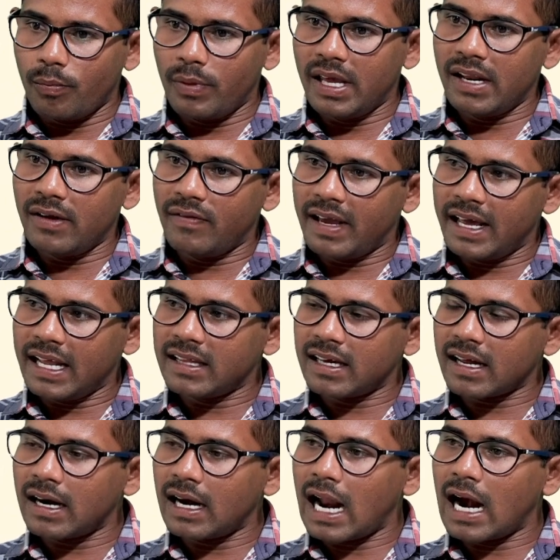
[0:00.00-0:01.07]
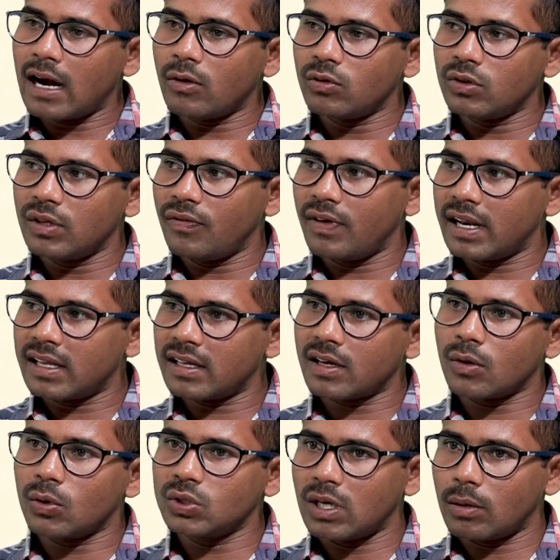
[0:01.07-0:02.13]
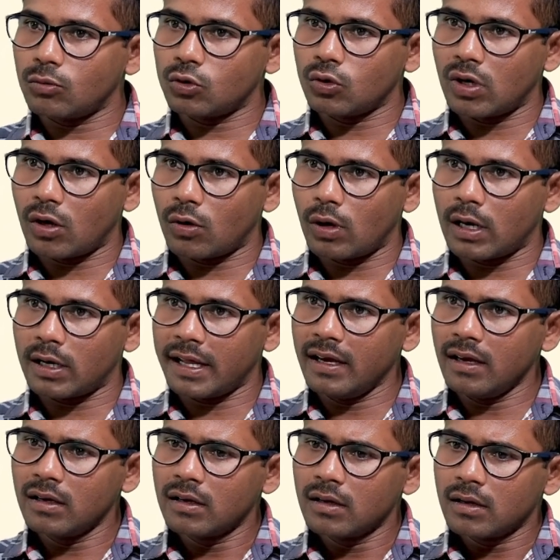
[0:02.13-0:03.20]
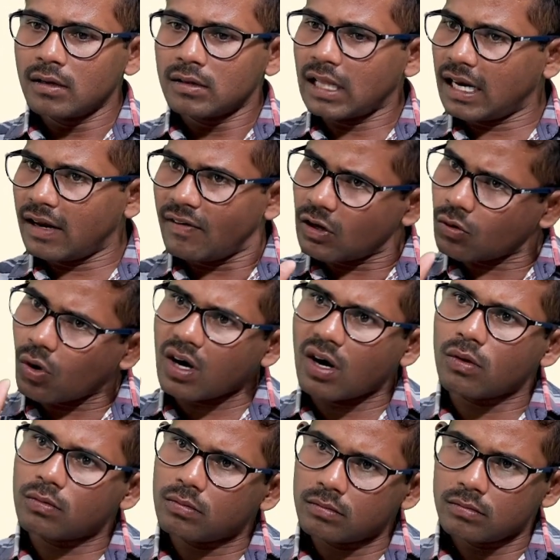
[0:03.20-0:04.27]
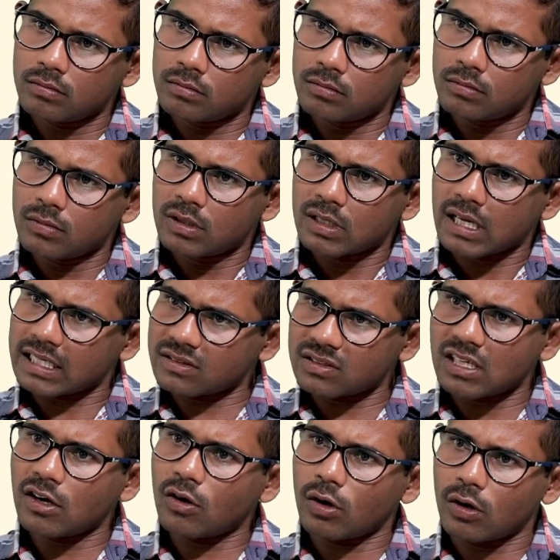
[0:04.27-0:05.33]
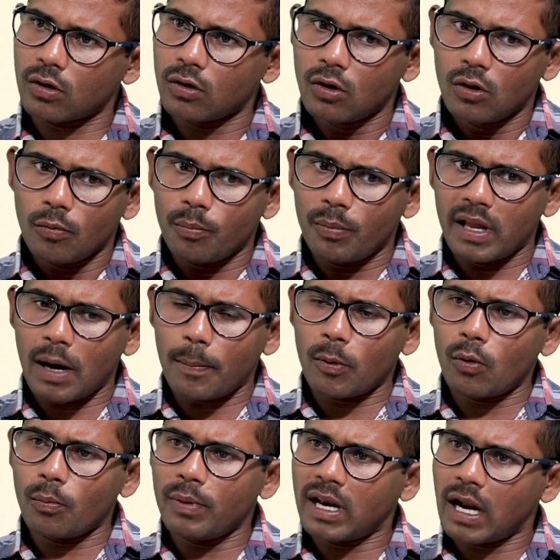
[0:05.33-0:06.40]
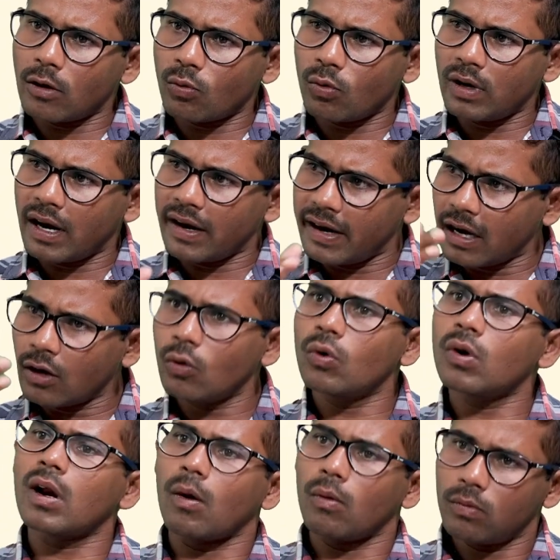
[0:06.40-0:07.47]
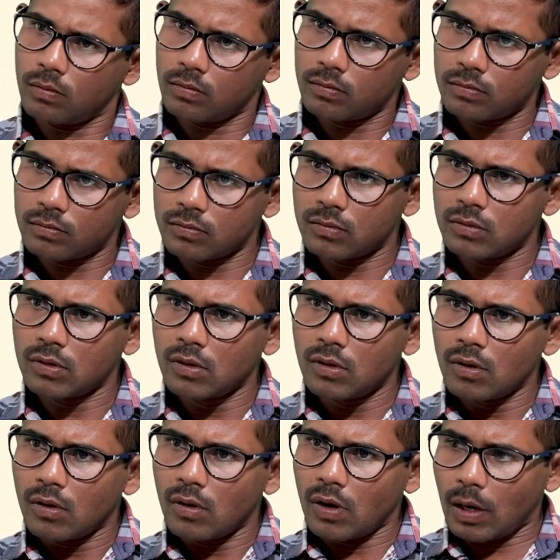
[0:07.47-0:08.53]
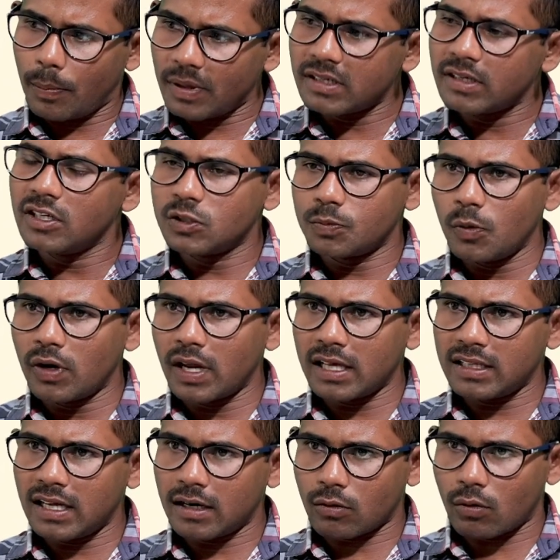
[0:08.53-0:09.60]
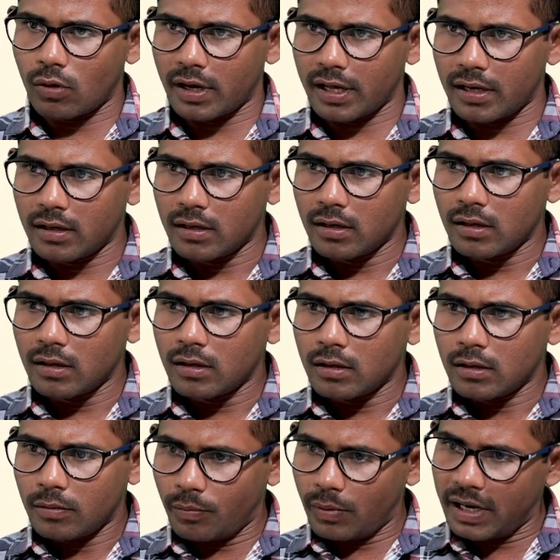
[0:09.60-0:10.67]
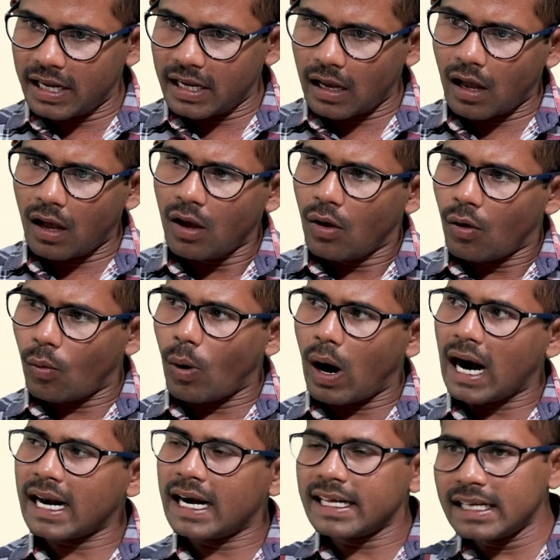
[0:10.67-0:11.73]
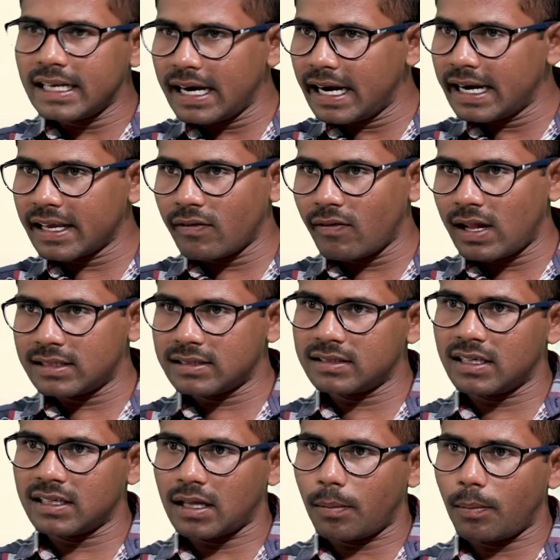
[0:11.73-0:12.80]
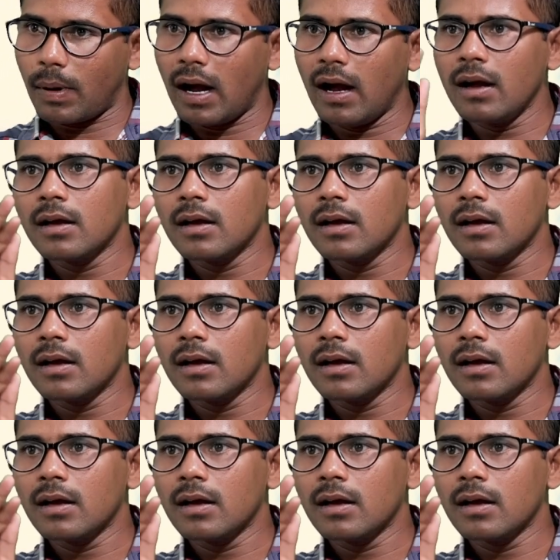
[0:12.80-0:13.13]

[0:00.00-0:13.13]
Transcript: మీరు వేరే దగ్గర ల్యాండ్ ఉంది వేరే దగ్గర నుంచి అమ్ముతున్నారు అంటే దాన్ని ఎవడు కొనడు hmm. ఖచ్చితంగా కొనడు మీరు అప్పుడు మీరు అనుకున్న రేట్లు కూడా రావు hmm. రేపు అది డిస్ప్యూట్ అయింది అనుకోండి మీరు ఇక వాడు అడిగిన రేటుకి ఇవ్వాల్సిందే తప్ప